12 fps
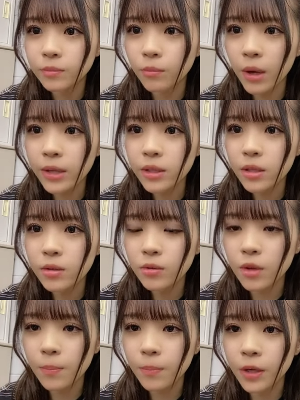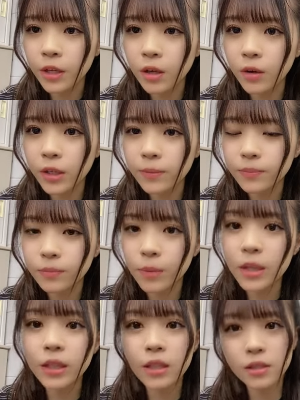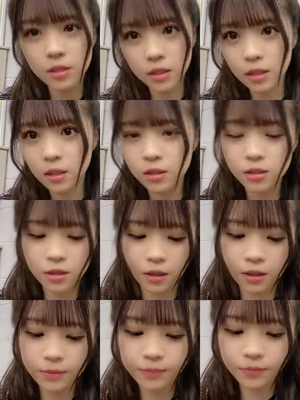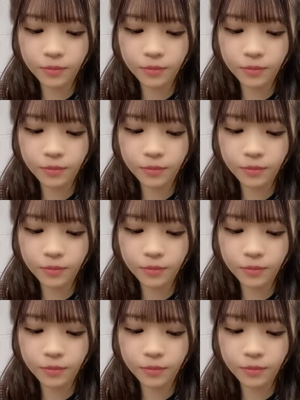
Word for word: 巻いてるのやっぱり可愛い巻き好きですか